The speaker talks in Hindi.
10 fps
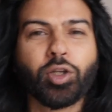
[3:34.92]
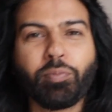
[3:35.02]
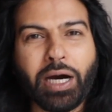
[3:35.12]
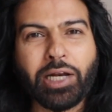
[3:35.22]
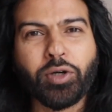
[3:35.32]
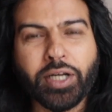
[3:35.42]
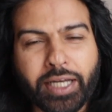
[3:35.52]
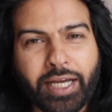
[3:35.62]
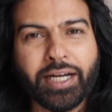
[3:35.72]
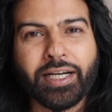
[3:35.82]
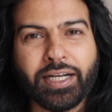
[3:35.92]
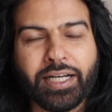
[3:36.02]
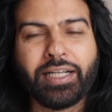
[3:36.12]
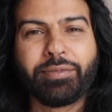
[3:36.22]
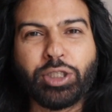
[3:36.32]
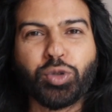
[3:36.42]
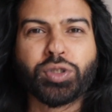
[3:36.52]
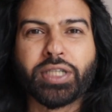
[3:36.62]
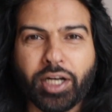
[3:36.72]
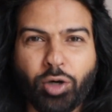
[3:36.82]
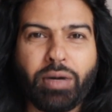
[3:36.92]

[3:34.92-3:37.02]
तो बालों की केयर करने के लिए मैं यूज़ कर रहा हूँ